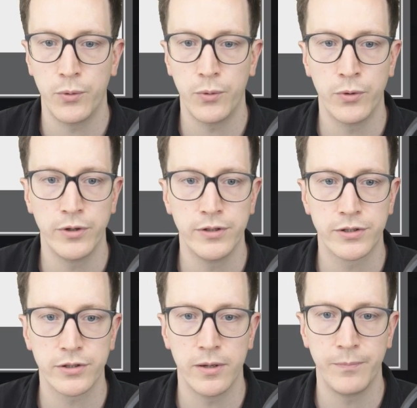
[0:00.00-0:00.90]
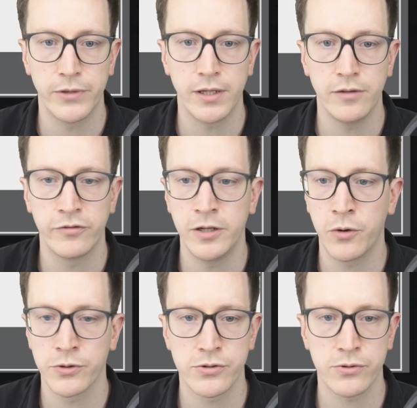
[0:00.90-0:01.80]
Und ähm, die, für die
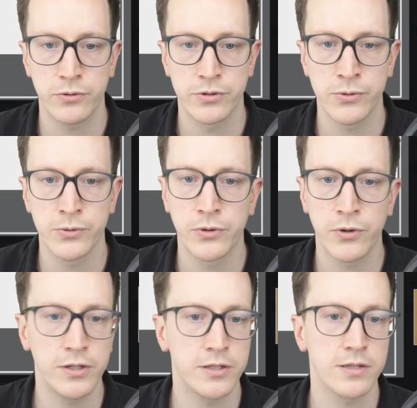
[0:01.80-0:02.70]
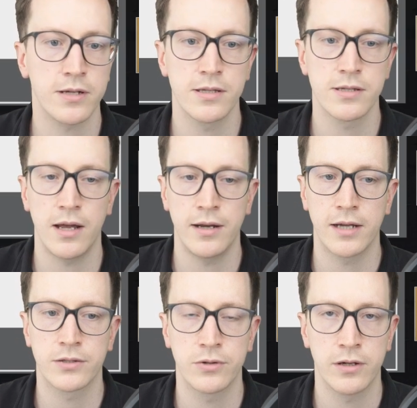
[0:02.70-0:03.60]
Konstruktion könnte ich das Ganze an
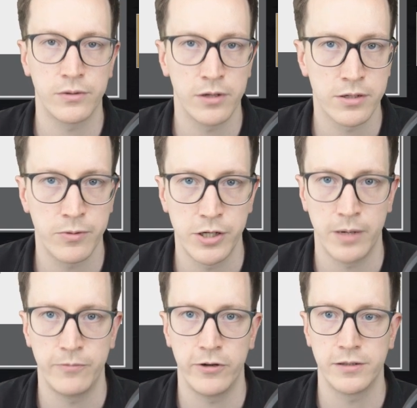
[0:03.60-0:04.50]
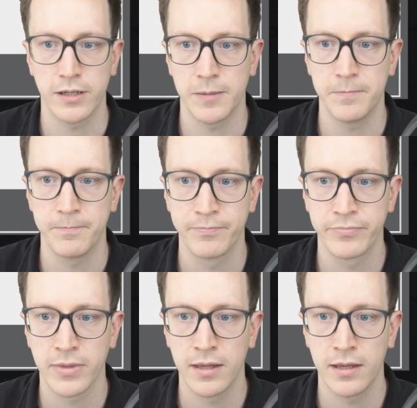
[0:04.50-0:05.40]
Exocad oder 3Shape weitergeben.
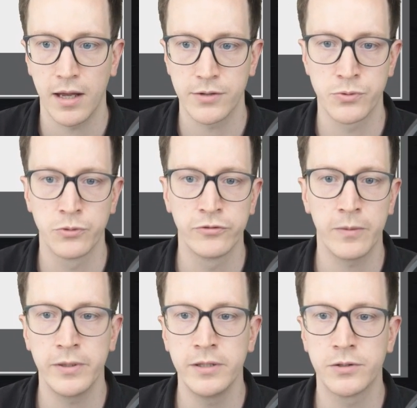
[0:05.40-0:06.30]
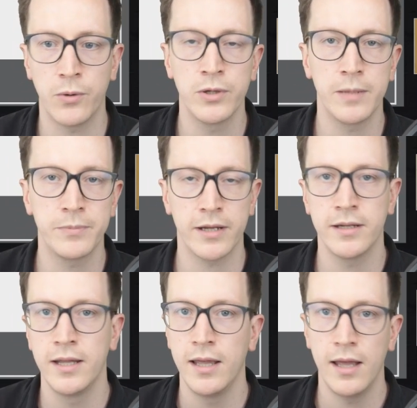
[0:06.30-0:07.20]
Also so verbindet OLAP e dann
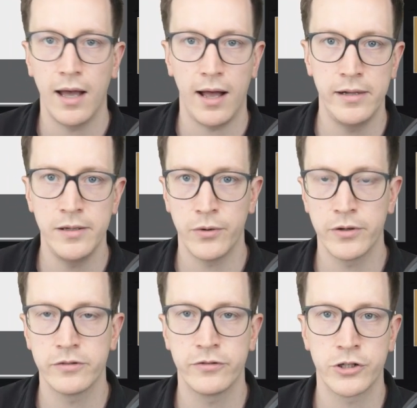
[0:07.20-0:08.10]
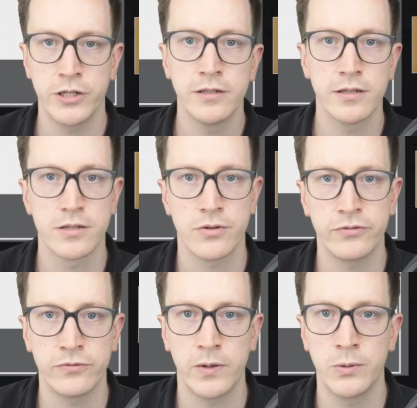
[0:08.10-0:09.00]
all eure verschiedenen
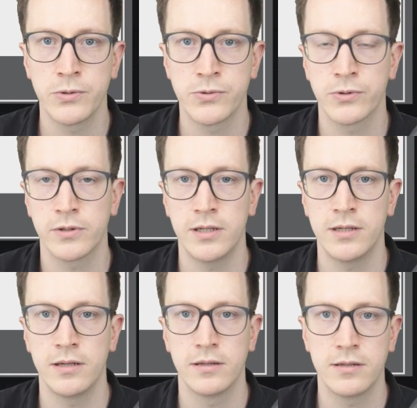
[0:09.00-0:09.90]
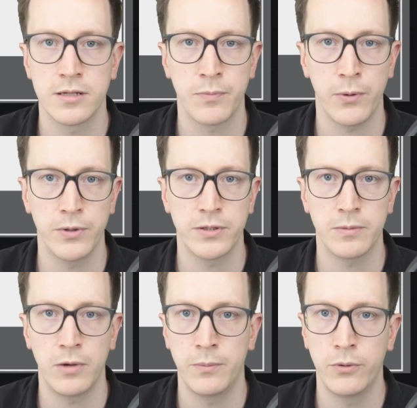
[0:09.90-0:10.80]
Softwarelösungen, die sich bei euch im
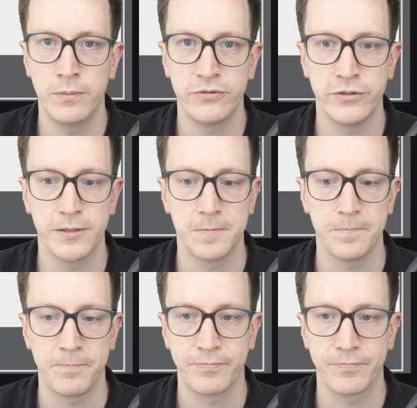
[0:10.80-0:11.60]
Labor befinden.